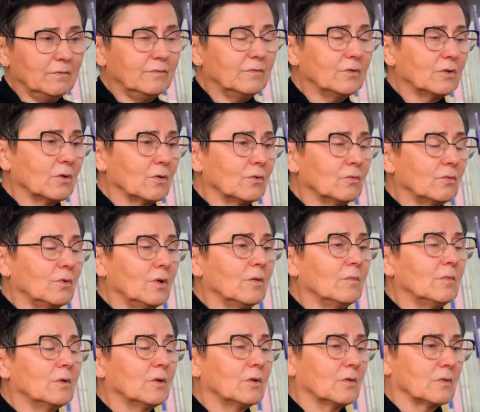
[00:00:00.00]
i
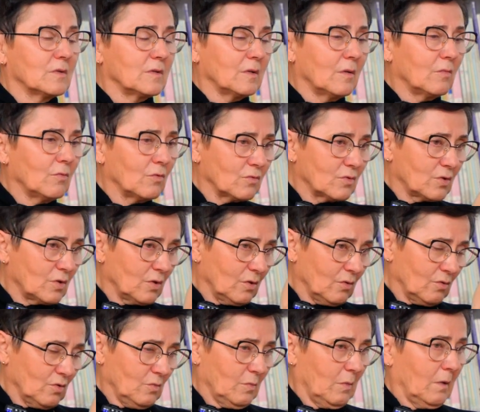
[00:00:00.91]
wykonujemy tą samą
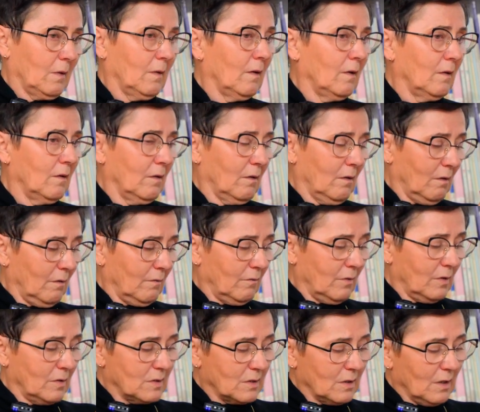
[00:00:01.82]
czynność badania, a
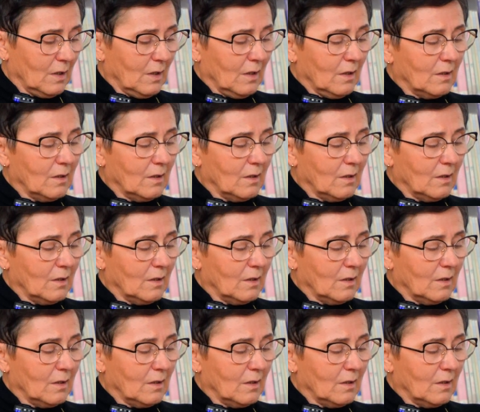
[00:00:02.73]
więc